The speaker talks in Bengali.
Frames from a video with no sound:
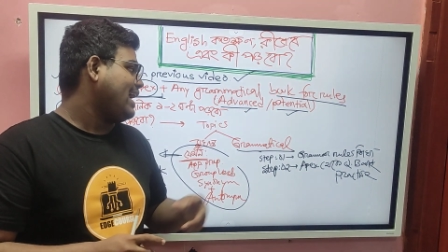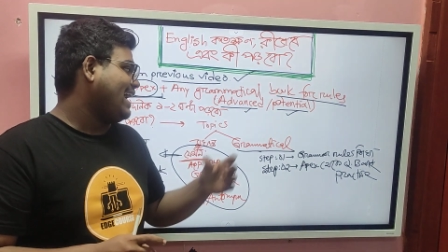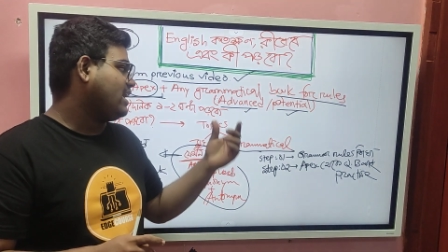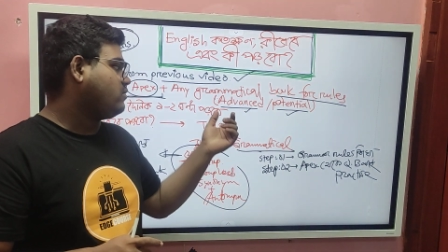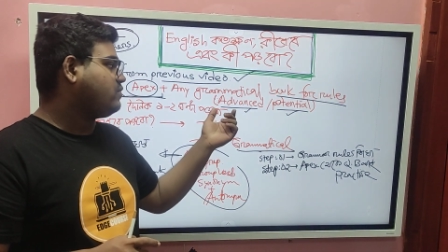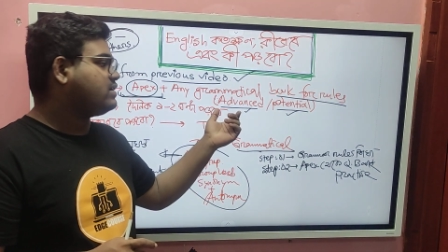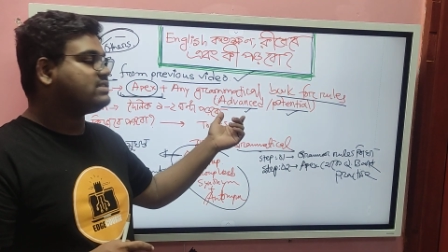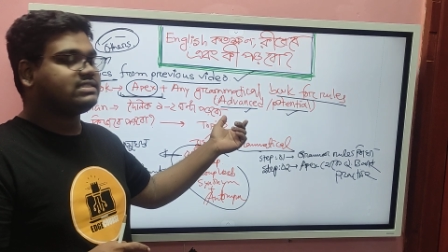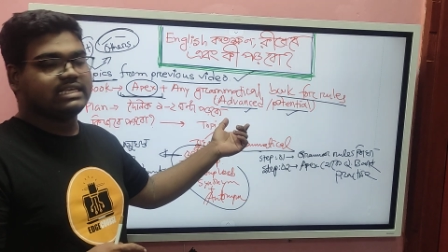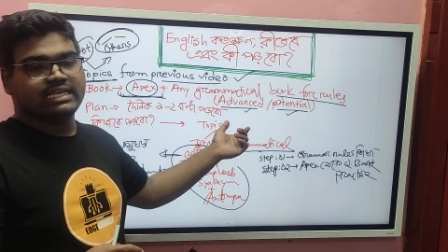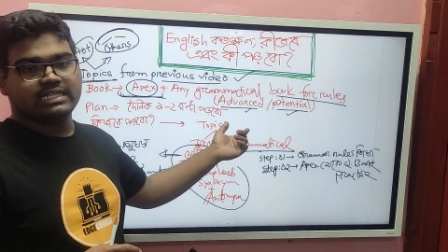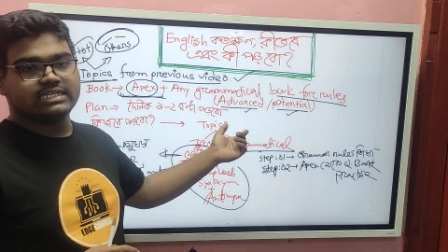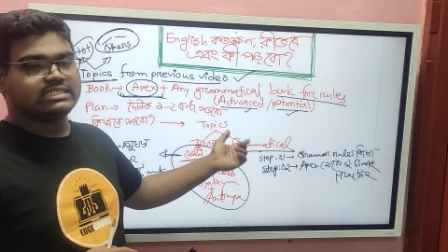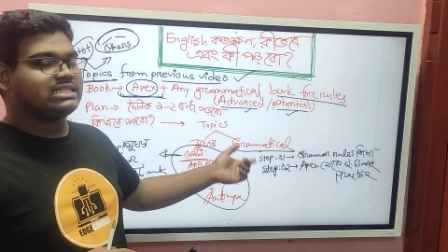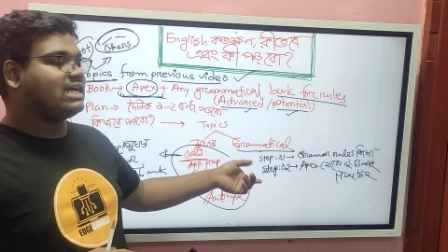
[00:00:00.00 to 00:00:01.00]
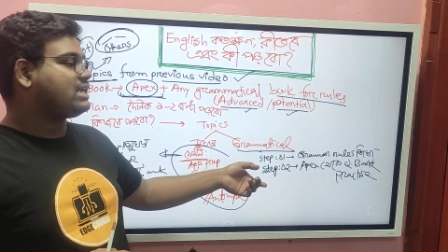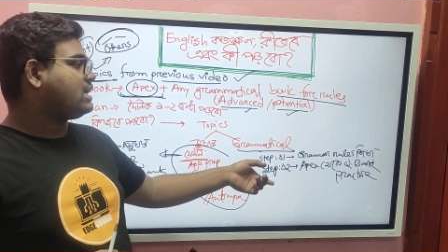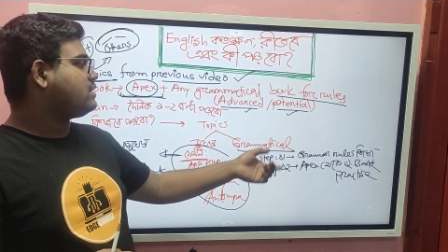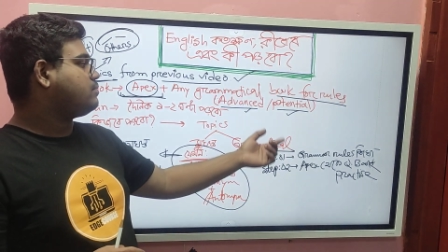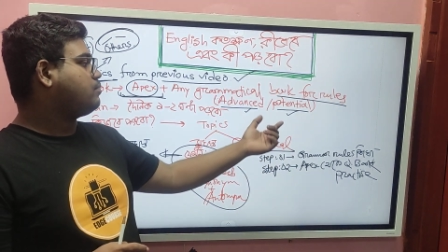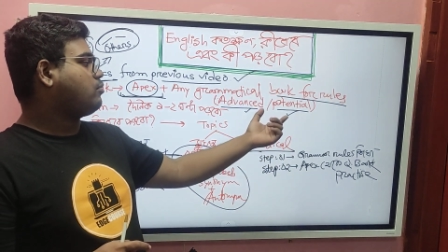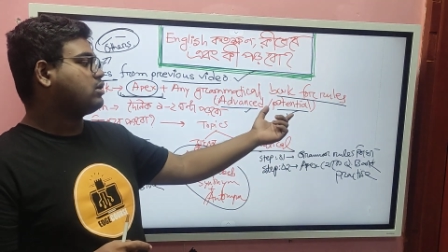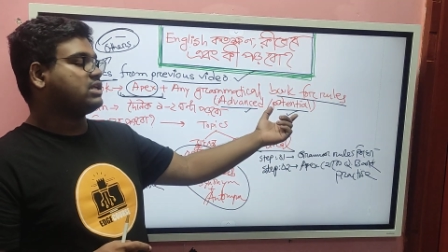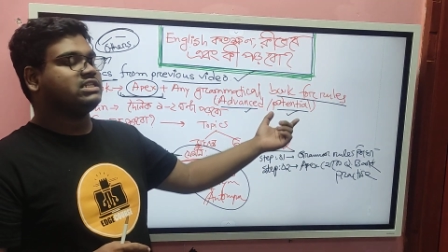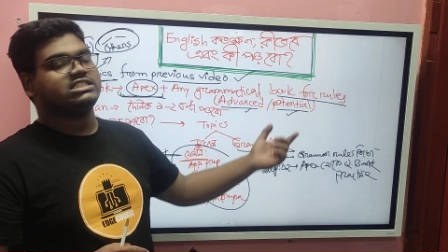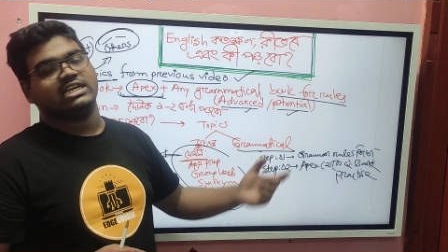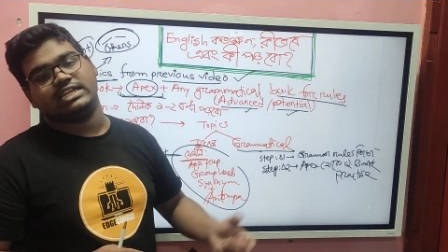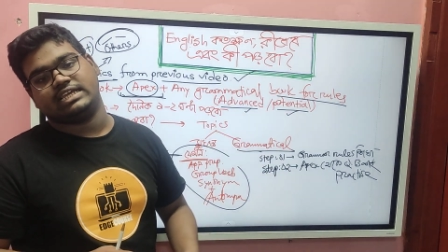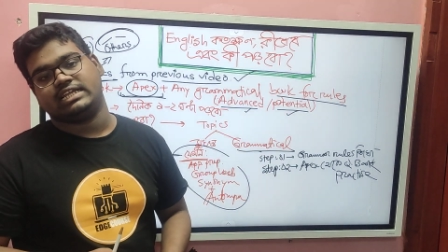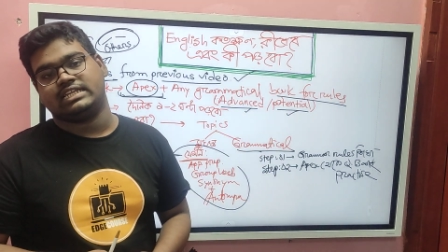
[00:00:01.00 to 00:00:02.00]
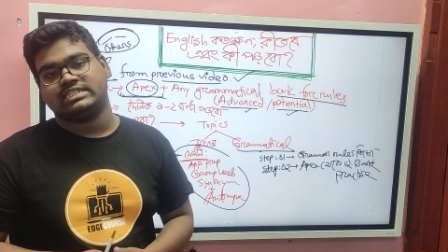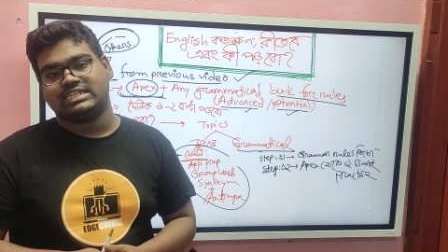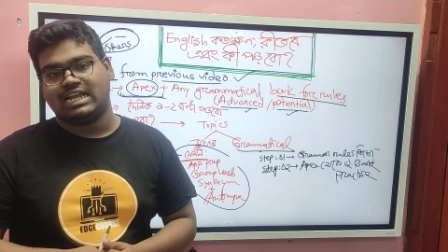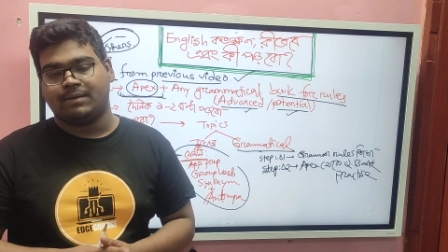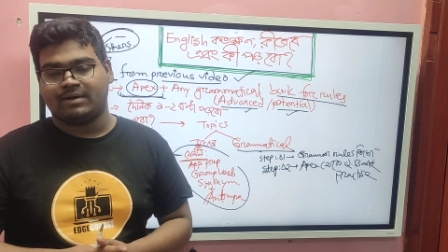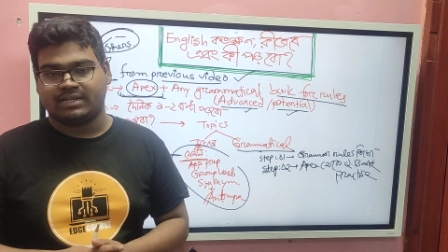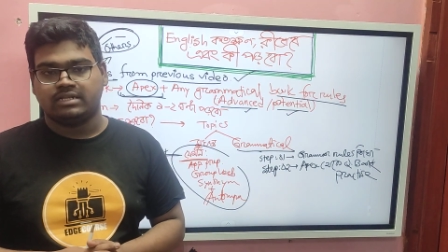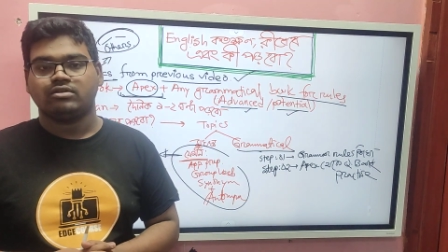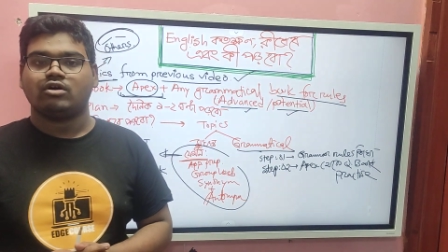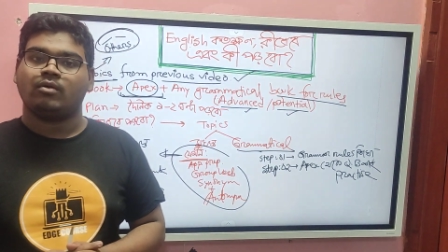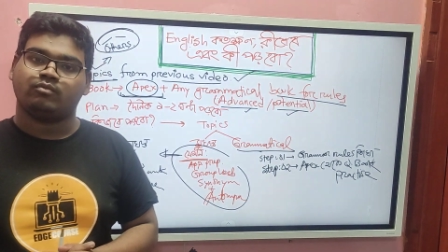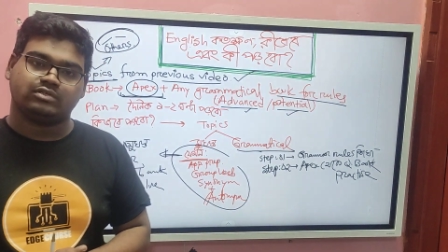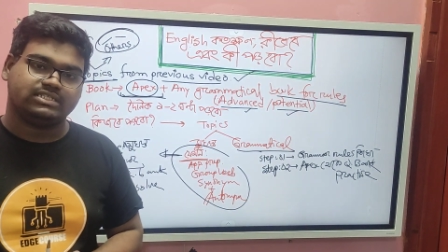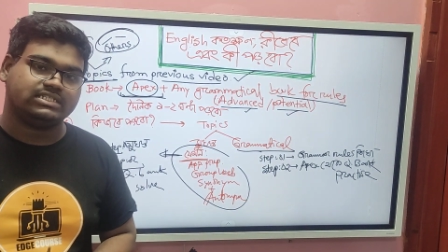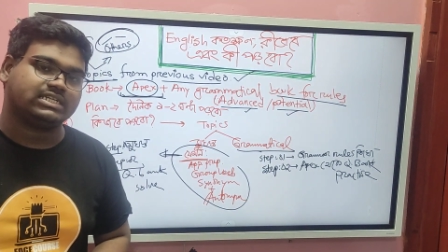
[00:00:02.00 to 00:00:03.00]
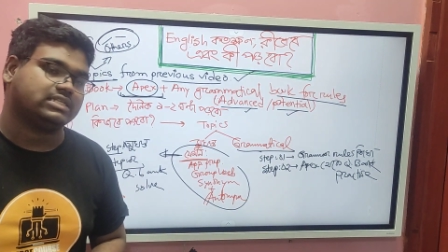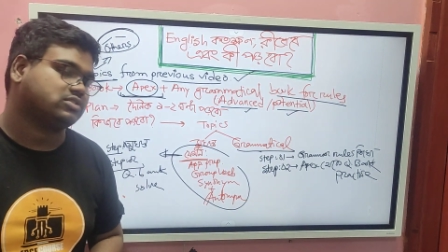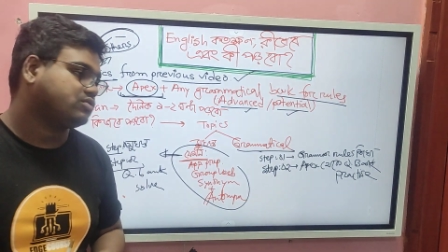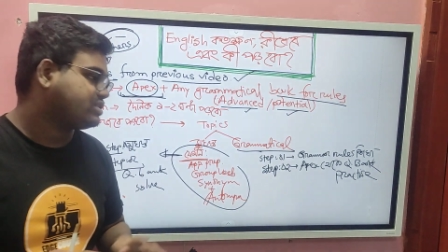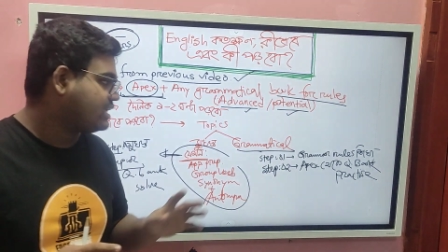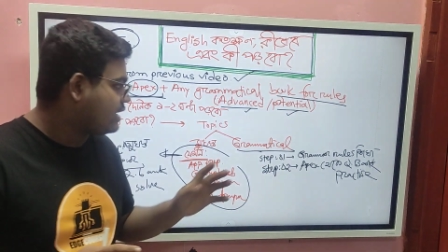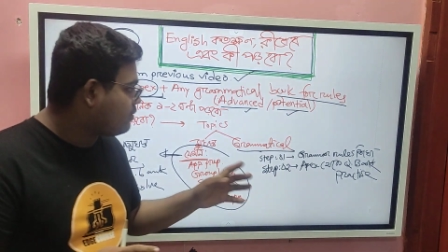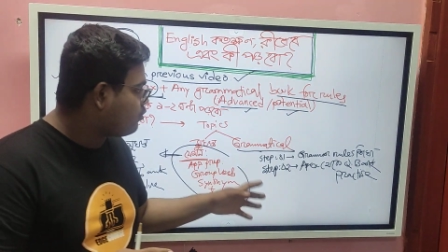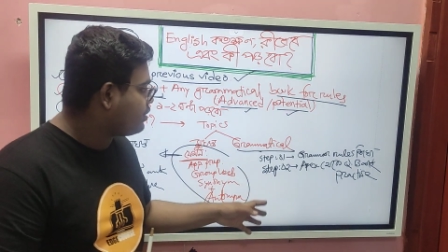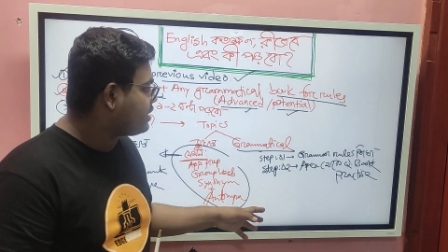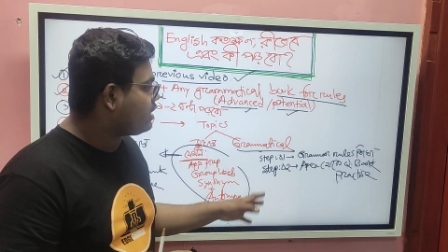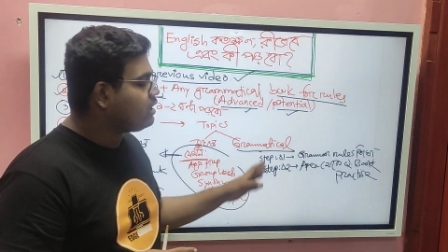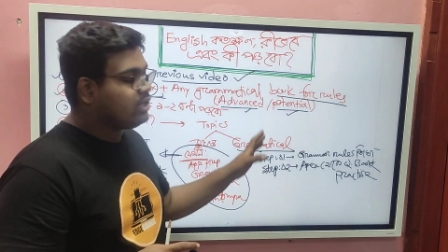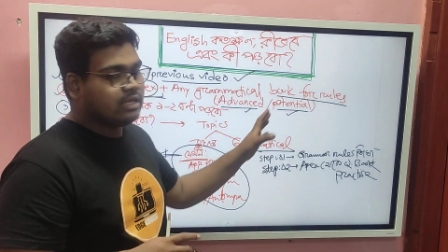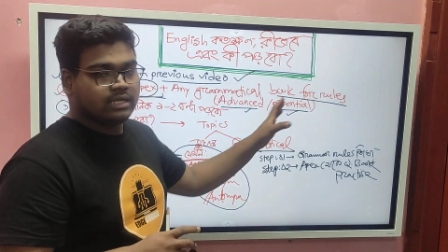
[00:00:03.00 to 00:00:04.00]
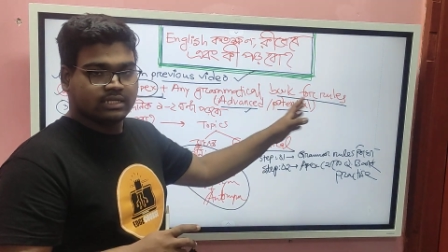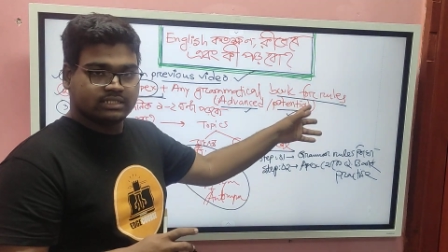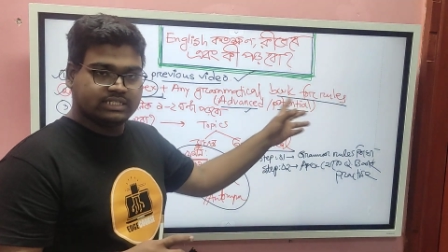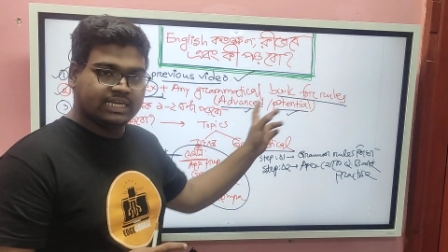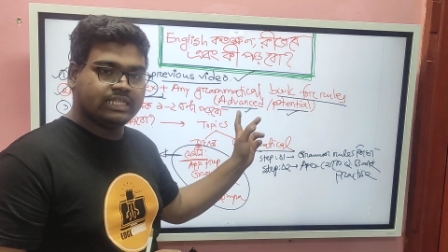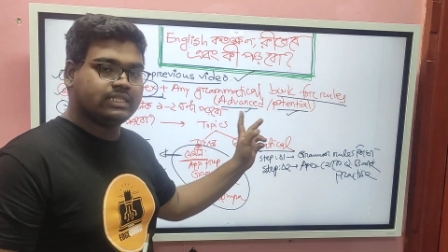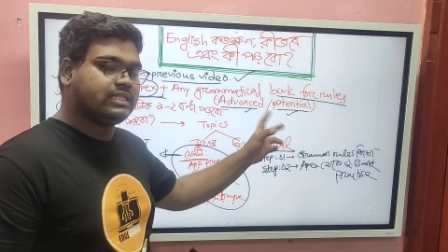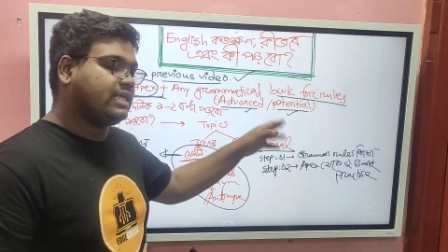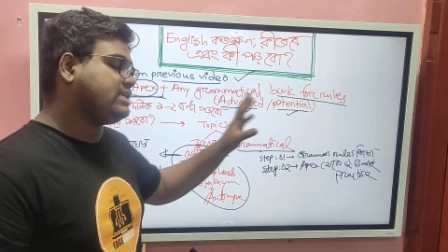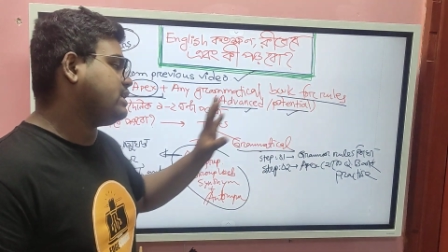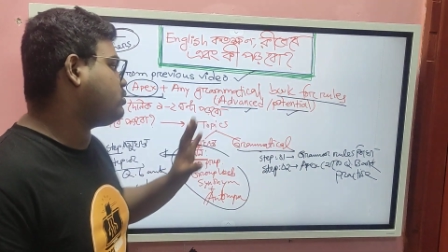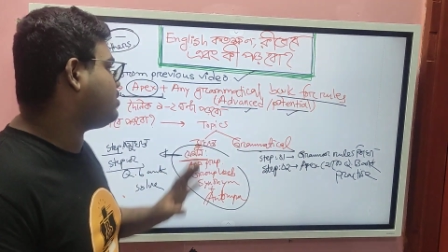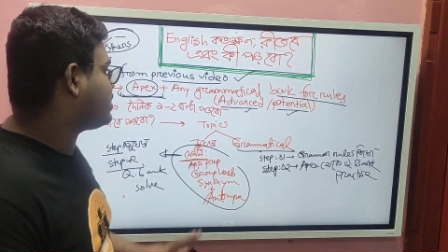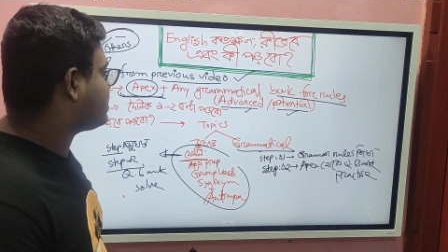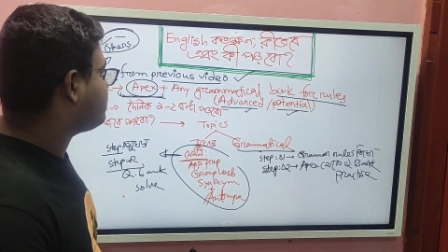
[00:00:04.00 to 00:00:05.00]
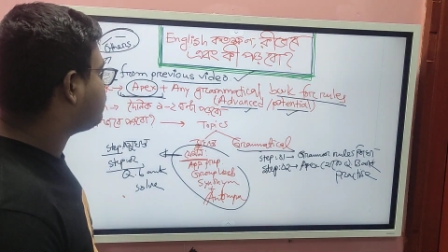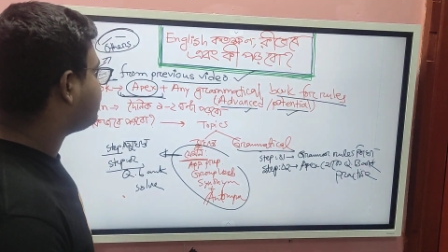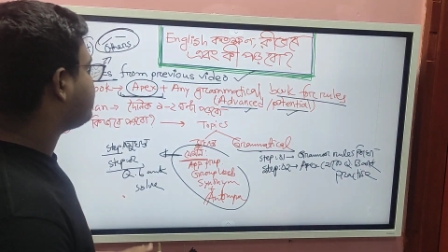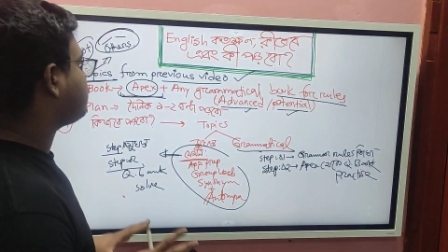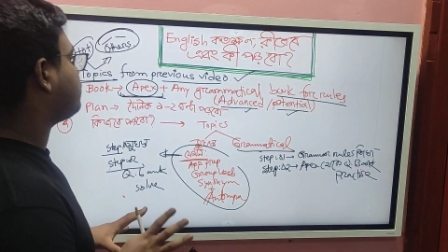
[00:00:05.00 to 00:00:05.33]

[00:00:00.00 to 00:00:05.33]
অ্যাডভান্স ইংলিশ লার্নার পটেন্সিয়াল ইংলিশ গ্রামার এন্ড কম্পোজিশন সো সেই বইটা যে যে কোনো একটা বই